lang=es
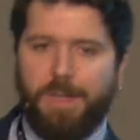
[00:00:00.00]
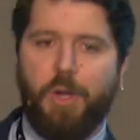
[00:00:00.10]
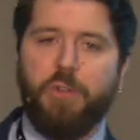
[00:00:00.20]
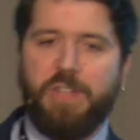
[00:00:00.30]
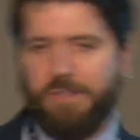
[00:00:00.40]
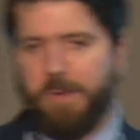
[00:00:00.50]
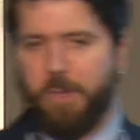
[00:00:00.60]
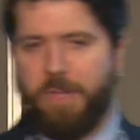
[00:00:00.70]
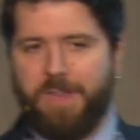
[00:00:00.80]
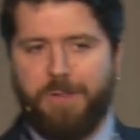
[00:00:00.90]
cosas, como
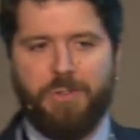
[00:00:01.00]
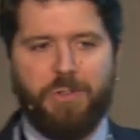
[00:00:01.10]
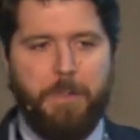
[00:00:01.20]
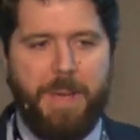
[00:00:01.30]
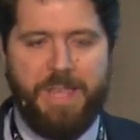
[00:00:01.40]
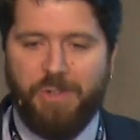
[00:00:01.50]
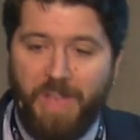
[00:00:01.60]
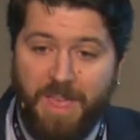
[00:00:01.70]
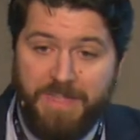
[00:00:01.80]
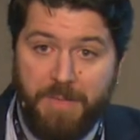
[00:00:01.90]
dicen nuestros compañeros,
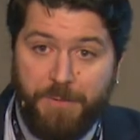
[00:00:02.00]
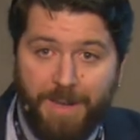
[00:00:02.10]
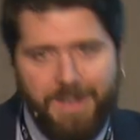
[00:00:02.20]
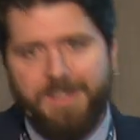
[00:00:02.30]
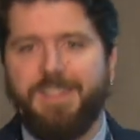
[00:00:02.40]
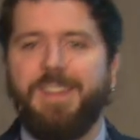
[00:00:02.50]
de frikis,